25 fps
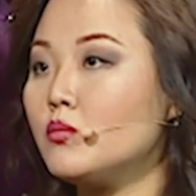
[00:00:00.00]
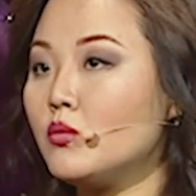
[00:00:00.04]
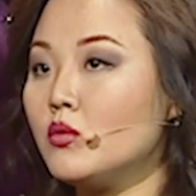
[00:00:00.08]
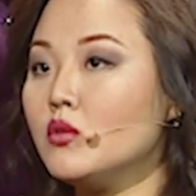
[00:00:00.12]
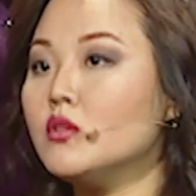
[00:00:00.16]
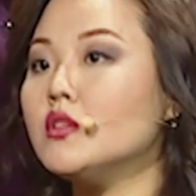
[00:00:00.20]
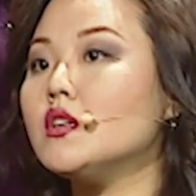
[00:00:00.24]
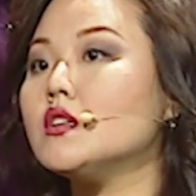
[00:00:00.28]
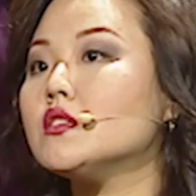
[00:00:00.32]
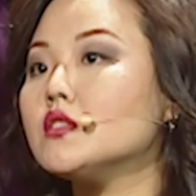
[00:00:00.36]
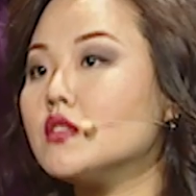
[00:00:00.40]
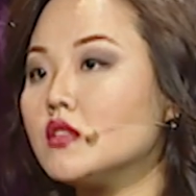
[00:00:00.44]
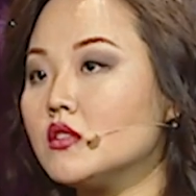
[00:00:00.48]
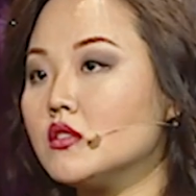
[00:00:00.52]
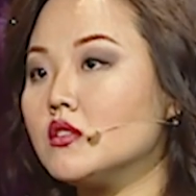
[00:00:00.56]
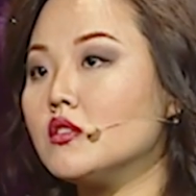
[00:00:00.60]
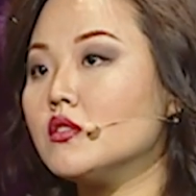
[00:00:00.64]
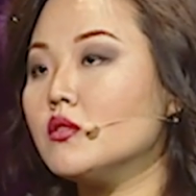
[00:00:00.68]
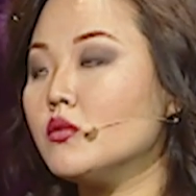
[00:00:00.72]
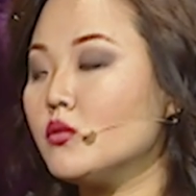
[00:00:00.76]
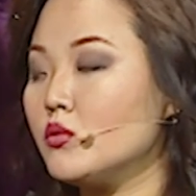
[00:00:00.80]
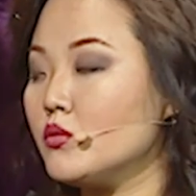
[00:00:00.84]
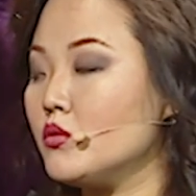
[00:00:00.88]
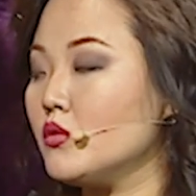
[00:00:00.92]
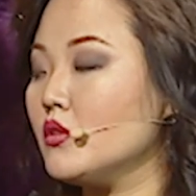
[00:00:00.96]
полной
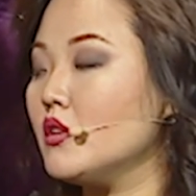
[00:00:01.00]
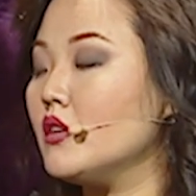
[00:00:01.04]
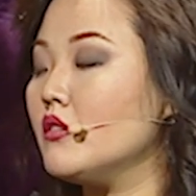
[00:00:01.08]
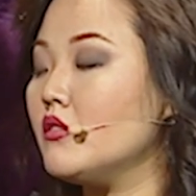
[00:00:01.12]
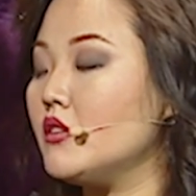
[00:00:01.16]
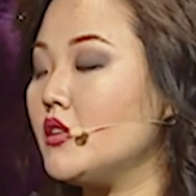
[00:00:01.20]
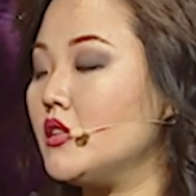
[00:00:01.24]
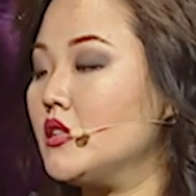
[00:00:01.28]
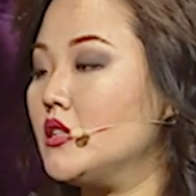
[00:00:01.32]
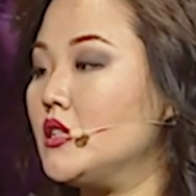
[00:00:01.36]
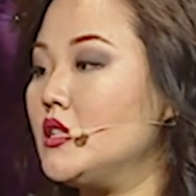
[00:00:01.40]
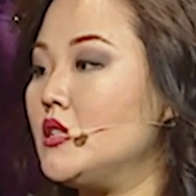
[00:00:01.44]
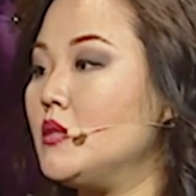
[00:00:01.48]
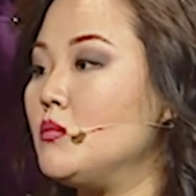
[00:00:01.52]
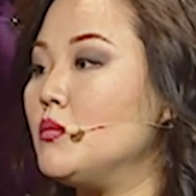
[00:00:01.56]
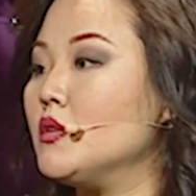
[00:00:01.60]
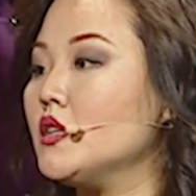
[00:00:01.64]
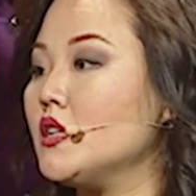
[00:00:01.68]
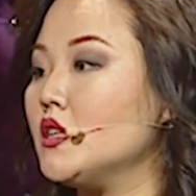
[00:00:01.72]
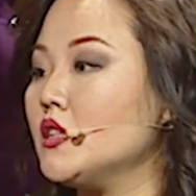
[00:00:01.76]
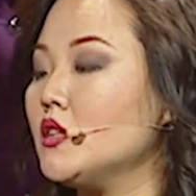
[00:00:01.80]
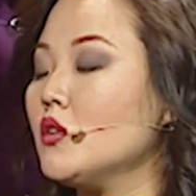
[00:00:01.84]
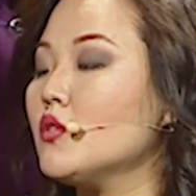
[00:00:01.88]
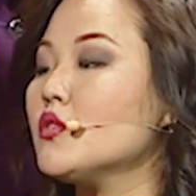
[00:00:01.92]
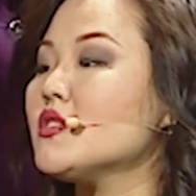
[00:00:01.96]
открытой грудью говорит,
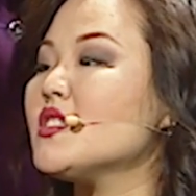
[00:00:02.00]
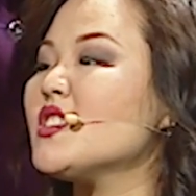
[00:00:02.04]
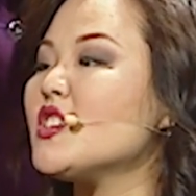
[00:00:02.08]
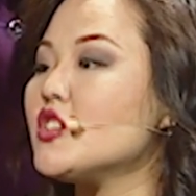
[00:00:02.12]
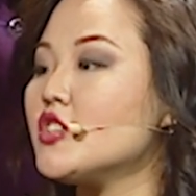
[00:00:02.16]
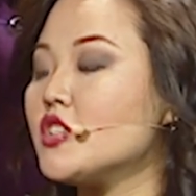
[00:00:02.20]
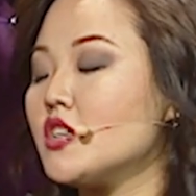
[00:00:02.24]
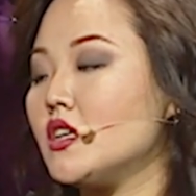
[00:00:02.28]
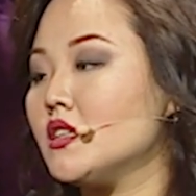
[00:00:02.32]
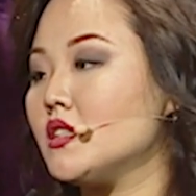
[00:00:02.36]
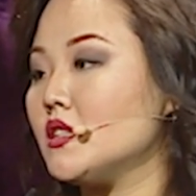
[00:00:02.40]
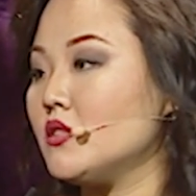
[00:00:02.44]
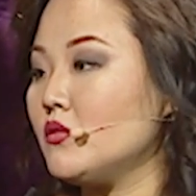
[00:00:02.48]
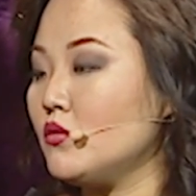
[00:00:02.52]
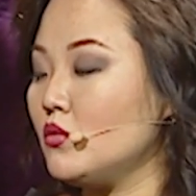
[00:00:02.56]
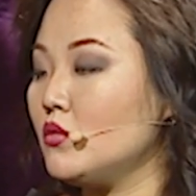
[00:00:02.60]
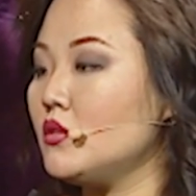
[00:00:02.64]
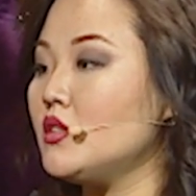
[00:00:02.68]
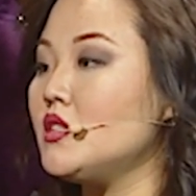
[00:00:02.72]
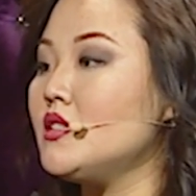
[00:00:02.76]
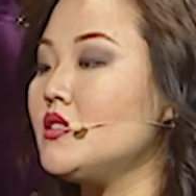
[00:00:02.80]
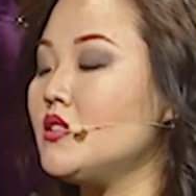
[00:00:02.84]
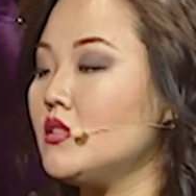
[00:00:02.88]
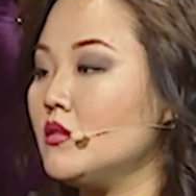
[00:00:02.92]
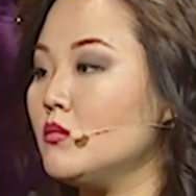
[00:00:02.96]
либо когда он зажат, ему
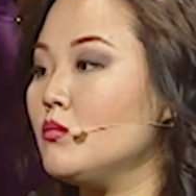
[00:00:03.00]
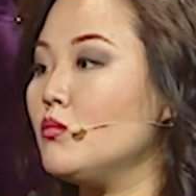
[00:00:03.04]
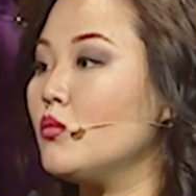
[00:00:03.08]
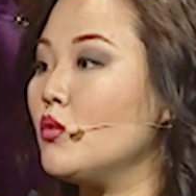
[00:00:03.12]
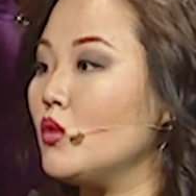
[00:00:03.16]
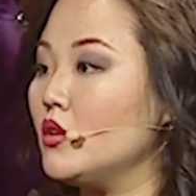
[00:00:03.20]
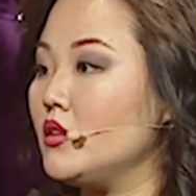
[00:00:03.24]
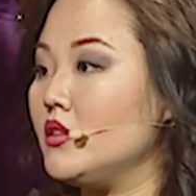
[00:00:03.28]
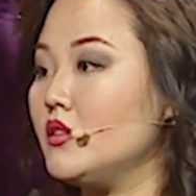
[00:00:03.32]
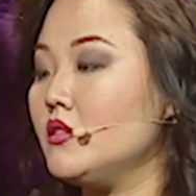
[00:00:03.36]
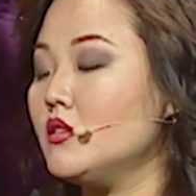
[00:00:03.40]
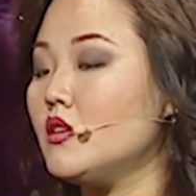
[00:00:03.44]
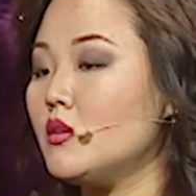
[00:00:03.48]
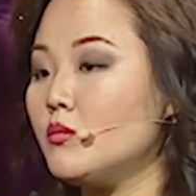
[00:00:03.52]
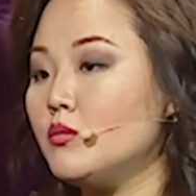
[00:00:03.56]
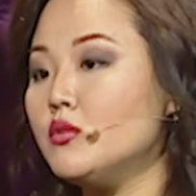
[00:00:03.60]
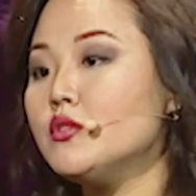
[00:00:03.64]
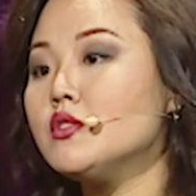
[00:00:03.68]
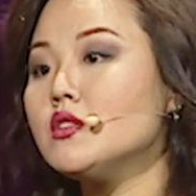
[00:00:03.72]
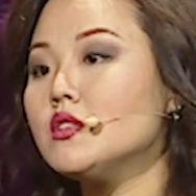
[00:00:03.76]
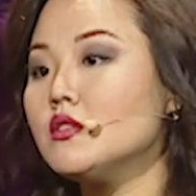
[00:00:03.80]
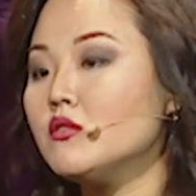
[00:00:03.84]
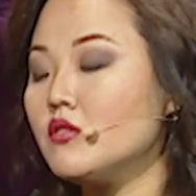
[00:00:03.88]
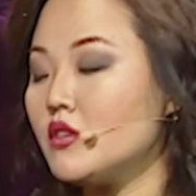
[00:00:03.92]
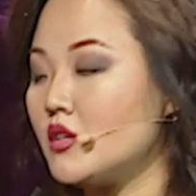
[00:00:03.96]
трясет боль
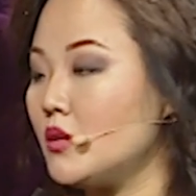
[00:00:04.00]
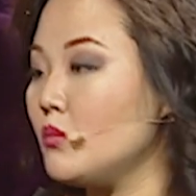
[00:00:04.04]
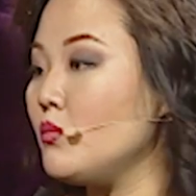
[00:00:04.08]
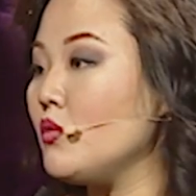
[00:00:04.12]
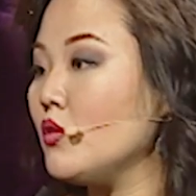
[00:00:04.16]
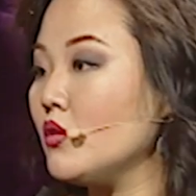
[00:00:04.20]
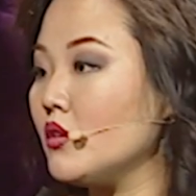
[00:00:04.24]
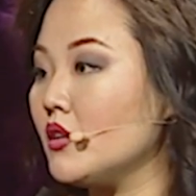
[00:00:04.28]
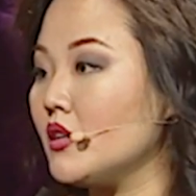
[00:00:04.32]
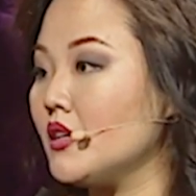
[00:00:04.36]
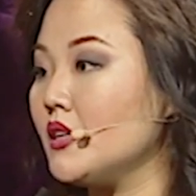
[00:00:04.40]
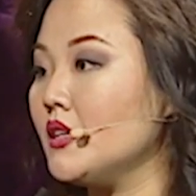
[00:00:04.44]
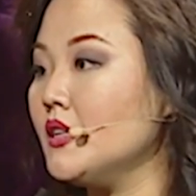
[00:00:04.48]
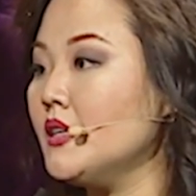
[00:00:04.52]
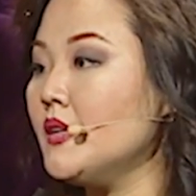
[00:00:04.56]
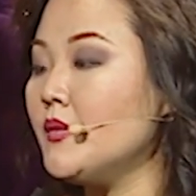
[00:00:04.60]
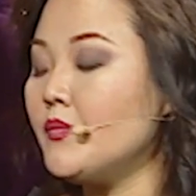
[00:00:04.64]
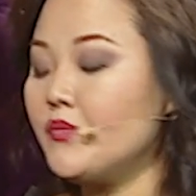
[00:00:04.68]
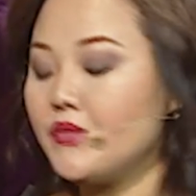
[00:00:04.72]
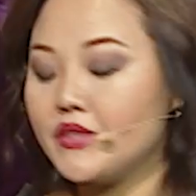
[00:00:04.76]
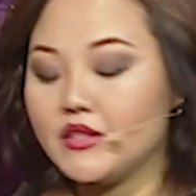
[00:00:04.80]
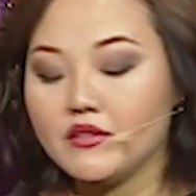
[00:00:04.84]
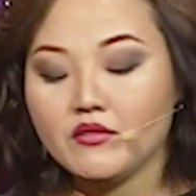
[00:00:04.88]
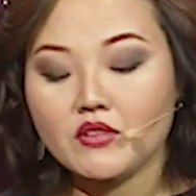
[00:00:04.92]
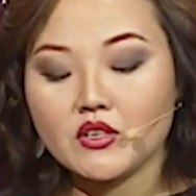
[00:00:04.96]
обиженного ребенка,
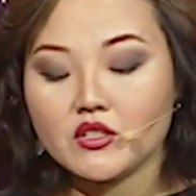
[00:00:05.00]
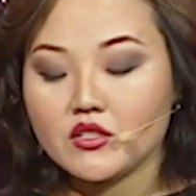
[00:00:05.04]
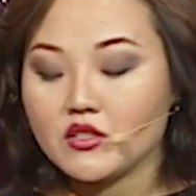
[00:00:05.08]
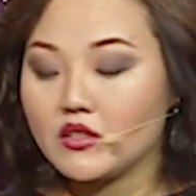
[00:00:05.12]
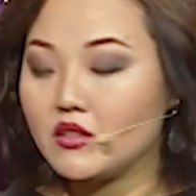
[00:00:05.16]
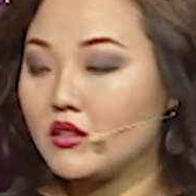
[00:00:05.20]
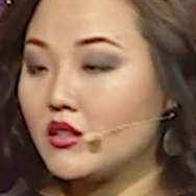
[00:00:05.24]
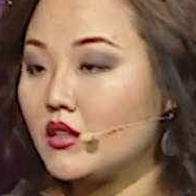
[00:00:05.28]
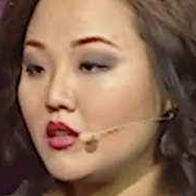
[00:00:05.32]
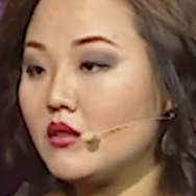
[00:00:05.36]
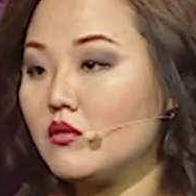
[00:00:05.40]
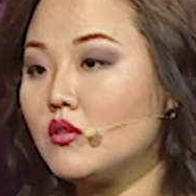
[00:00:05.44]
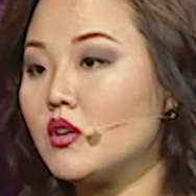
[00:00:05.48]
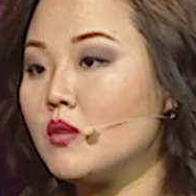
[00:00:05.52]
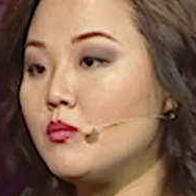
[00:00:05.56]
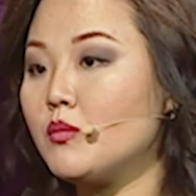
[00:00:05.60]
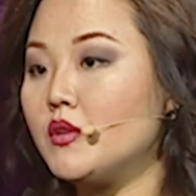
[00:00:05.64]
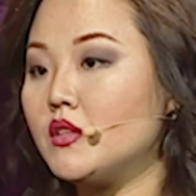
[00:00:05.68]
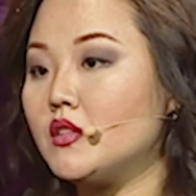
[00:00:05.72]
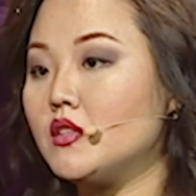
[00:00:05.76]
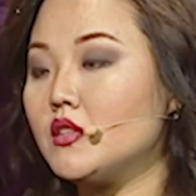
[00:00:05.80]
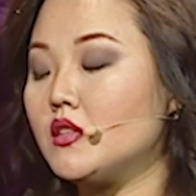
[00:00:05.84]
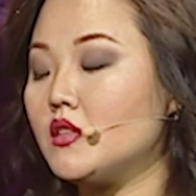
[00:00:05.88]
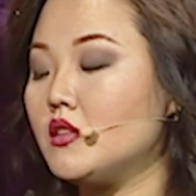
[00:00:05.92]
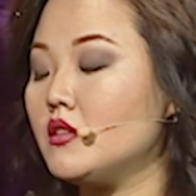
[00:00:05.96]
неважно на кого,
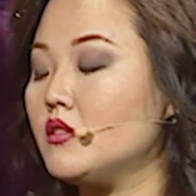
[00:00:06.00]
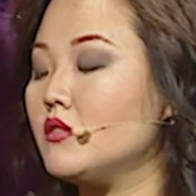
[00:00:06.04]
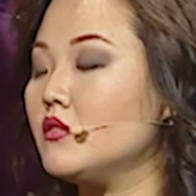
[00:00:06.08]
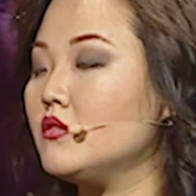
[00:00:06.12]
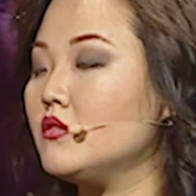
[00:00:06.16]
опять-таки,